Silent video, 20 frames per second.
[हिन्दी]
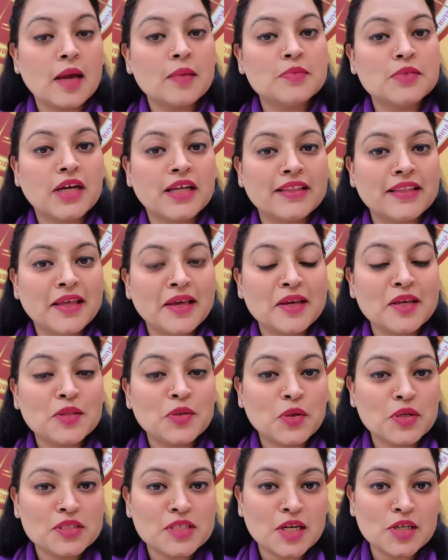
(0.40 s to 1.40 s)
क्या आप जानते हैं
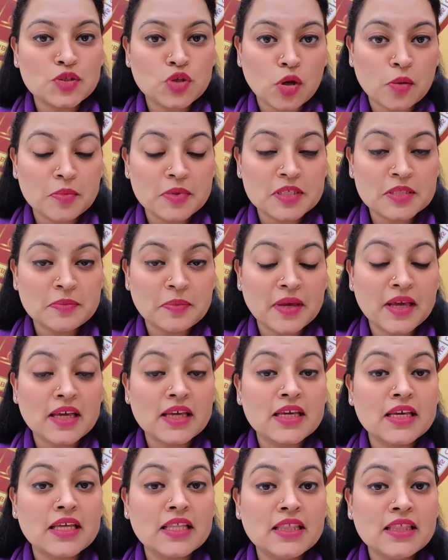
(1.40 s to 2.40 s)
कि 2024
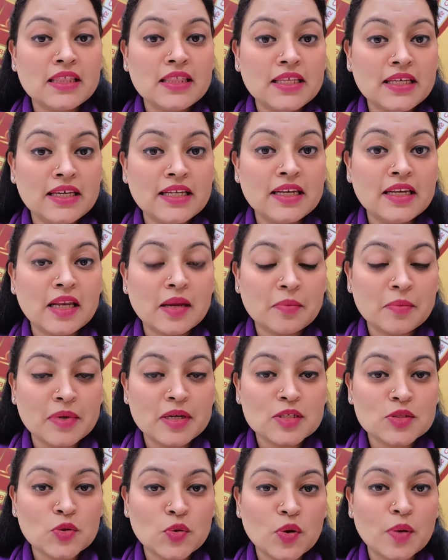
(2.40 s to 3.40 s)
में किन तीन
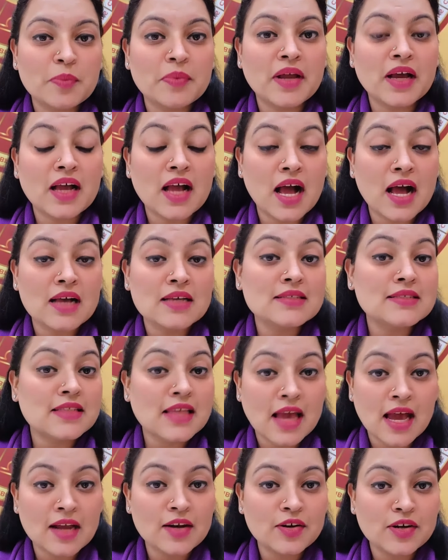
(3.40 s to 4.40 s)
नंबर्स को अपना खास
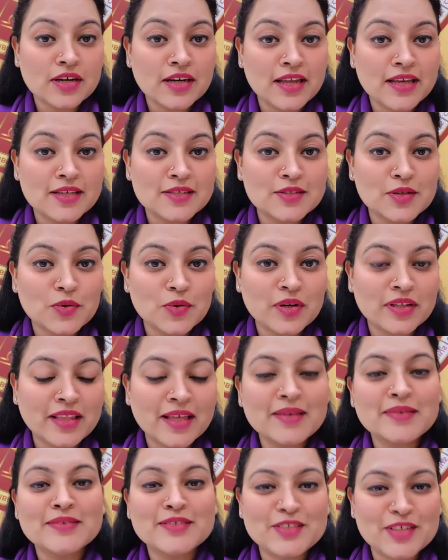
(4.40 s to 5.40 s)
ध्यान रखने की
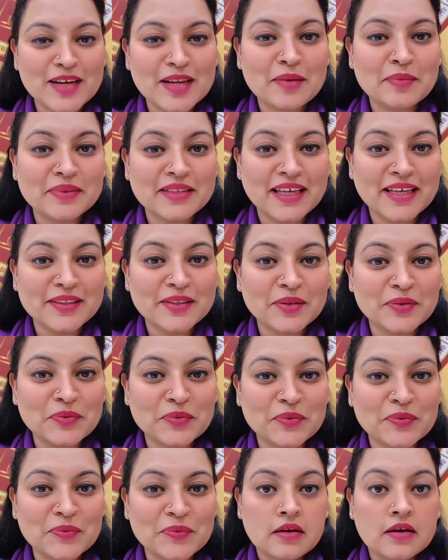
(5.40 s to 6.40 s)
जरूरत है चलिए बताती
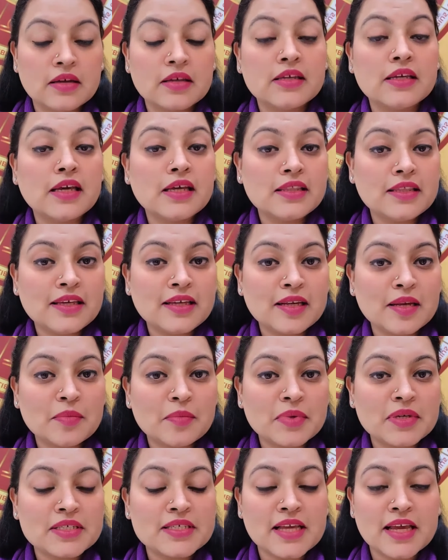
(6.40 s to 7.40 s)
हूँ ये तीन
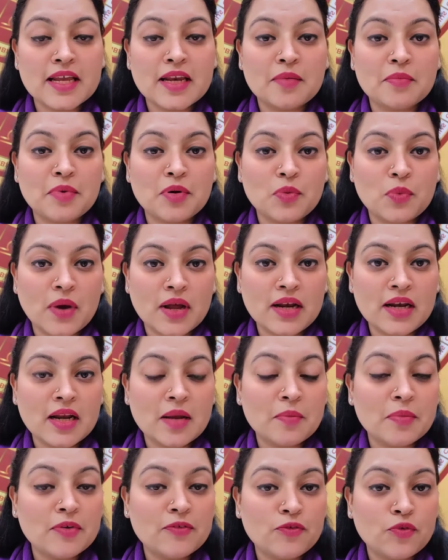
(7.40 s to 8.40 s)
नंबर्स हैं नंबर वन
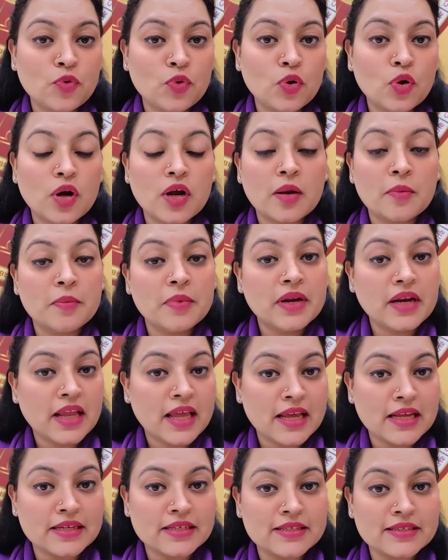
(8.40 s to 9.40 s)
नंबर फोर और नंबर
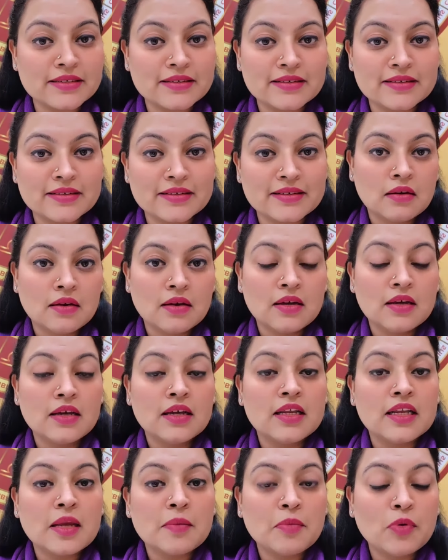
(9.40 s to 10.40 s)
एट
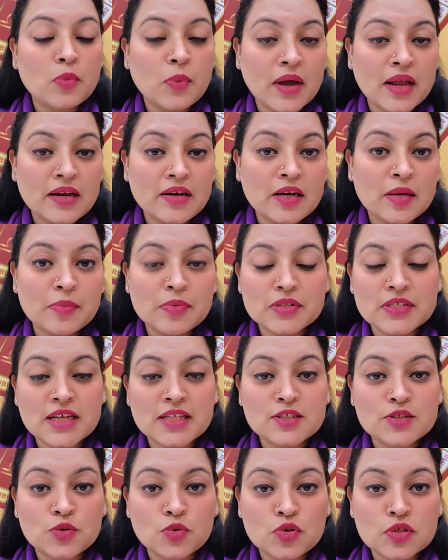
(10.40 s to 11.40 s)
नंबर वन
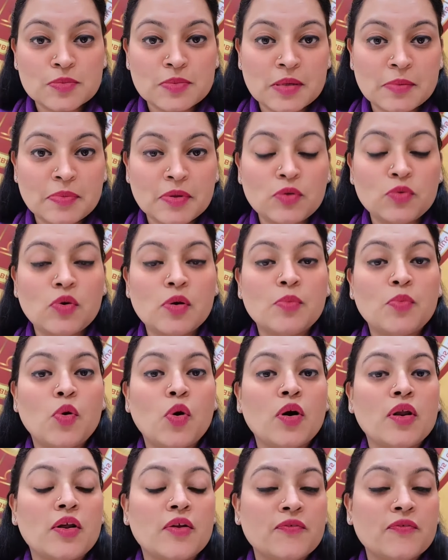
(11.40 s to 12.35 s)
रिप्रेजेंट्स दोज पीपल हु आर